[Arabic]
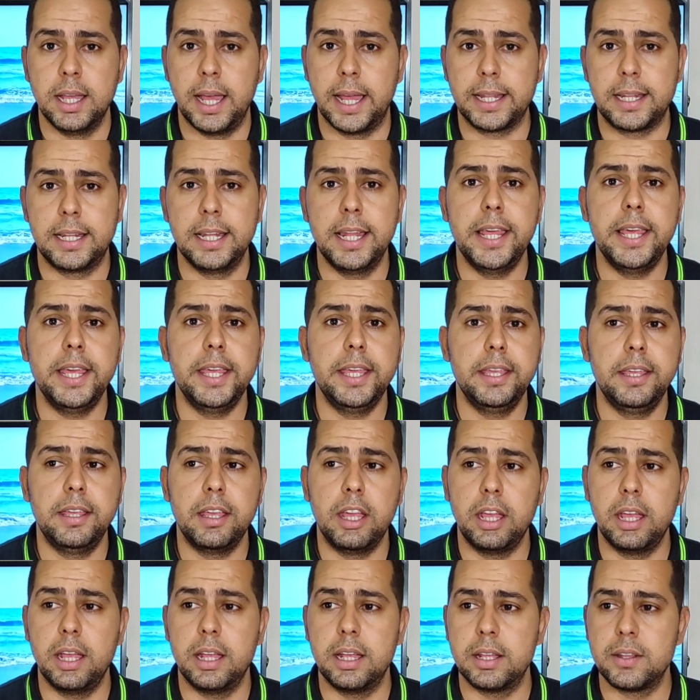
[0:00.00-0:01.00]

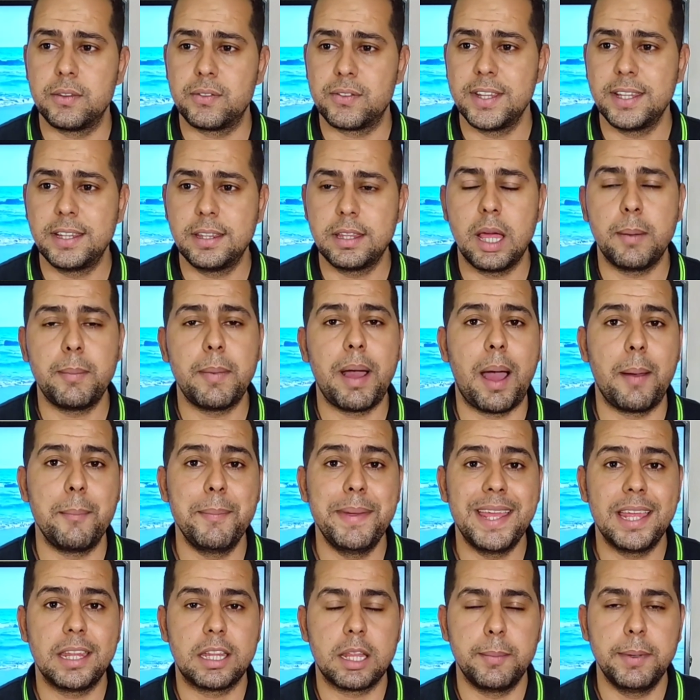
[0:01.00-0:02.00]
هتلاقي 6 آه، مع
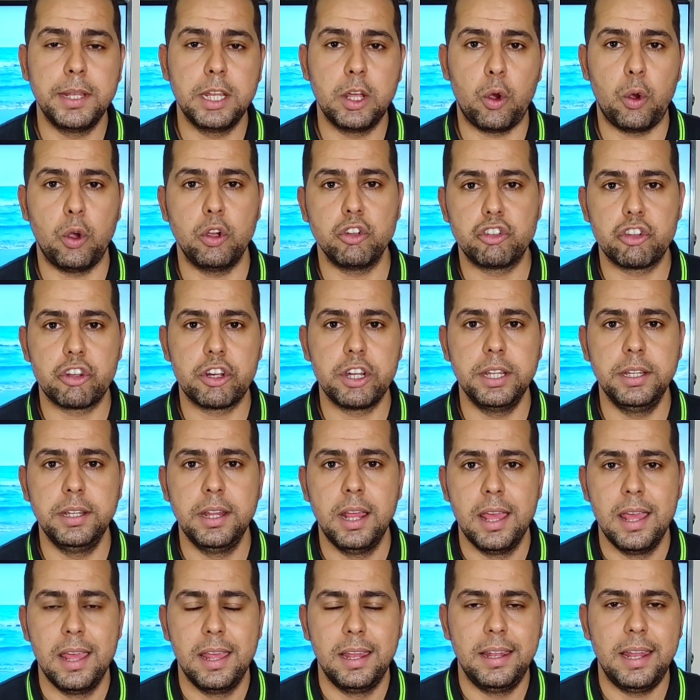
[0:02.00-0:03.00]
128
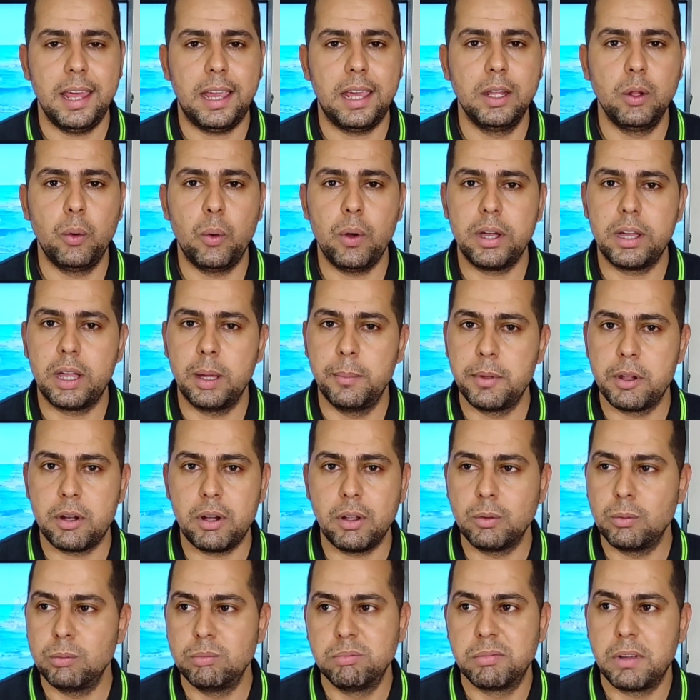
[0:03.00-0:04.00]
لكن هو
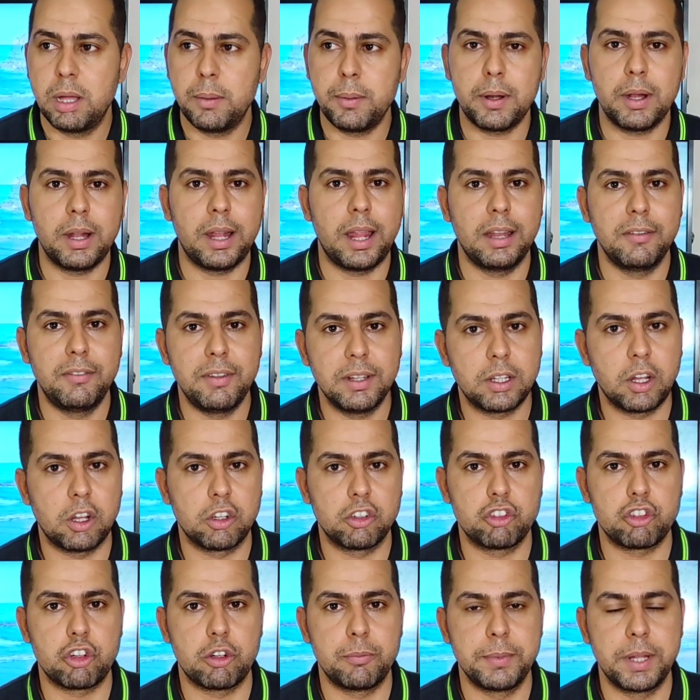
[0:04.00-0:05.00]
كاميراته الكاميرا الخلفيه
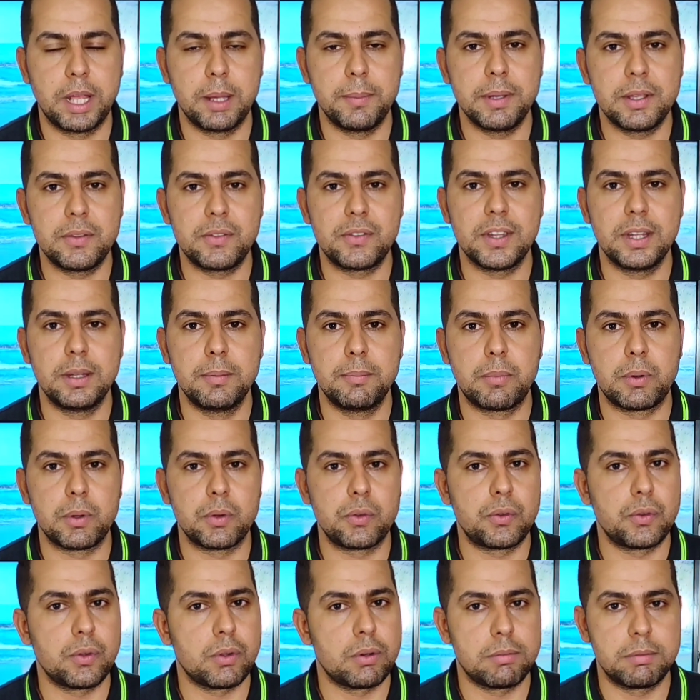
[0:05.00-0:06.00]
13 ميجا بكسل
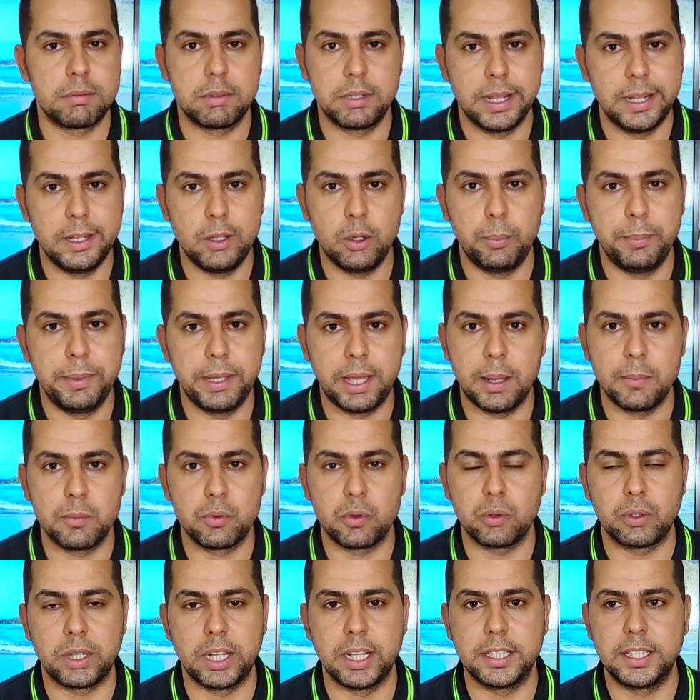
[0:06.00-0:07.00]
بروسيسور الهيليو بي
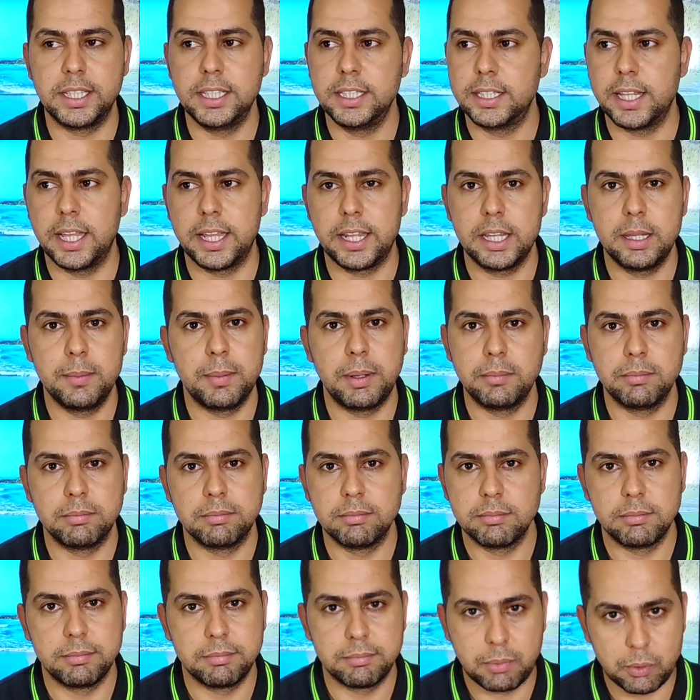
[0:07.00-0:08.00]
35
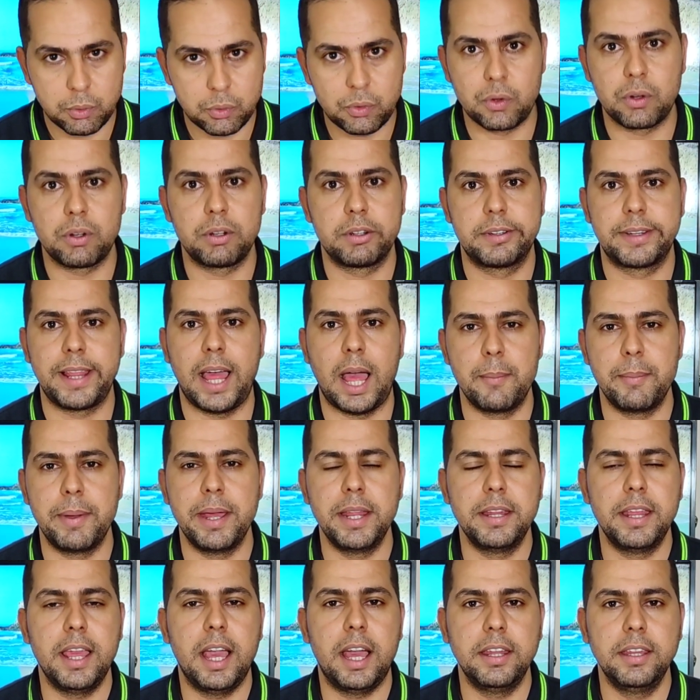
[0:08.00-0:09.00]
تقريبا بروسيسور
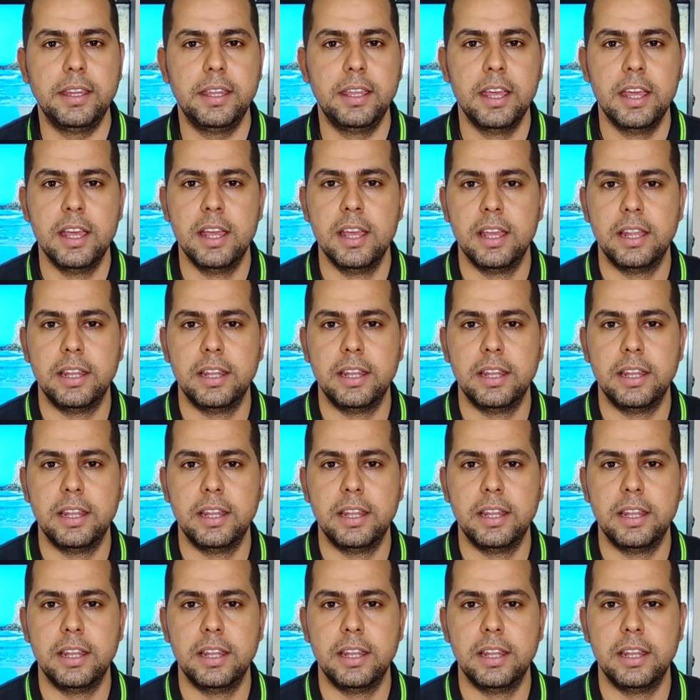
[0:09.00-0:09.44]
تعبان يعني